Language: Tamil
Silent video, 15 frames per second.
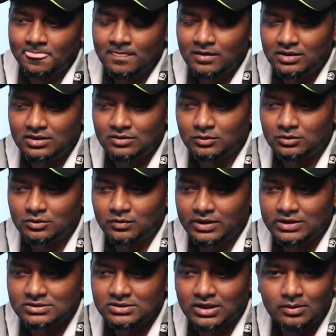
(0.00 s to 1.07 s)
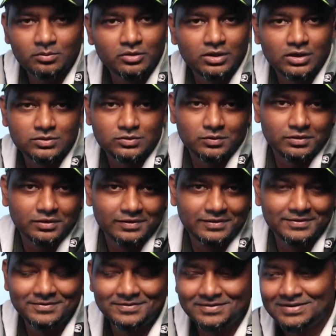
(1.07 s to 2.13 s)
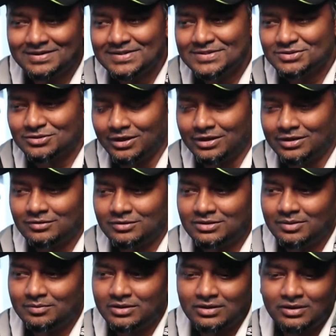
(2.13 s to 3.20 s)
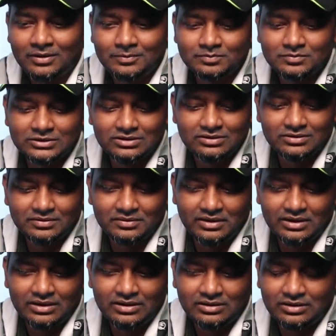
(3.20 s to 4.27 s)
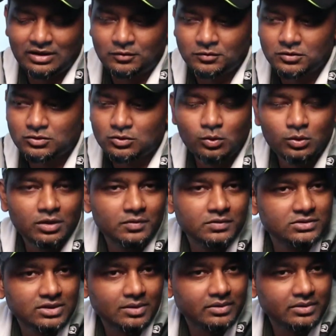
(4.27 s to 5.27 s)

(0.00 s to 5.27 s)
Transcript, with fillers: இதுக்கு வந்து ஒரு எக்ஸாம்பிளும் நான் சொன்னேன் ஸோ எனக்கு வந்து எப்படின்னா நான் வந்து ஸ்கூலில் வந்து சம்